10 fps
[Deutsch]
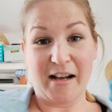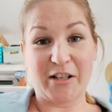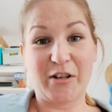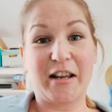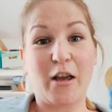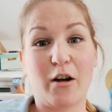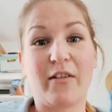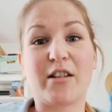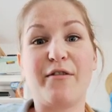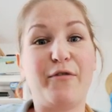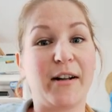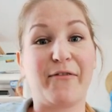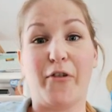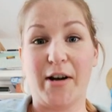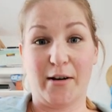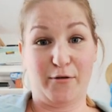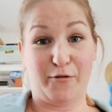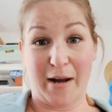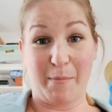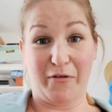Also der Georg war sofort Feuer und
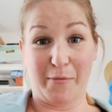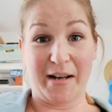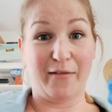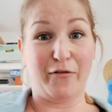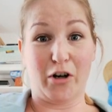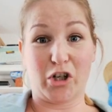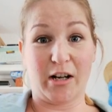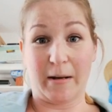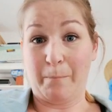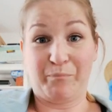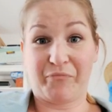Flamme für meinen Vorschlag.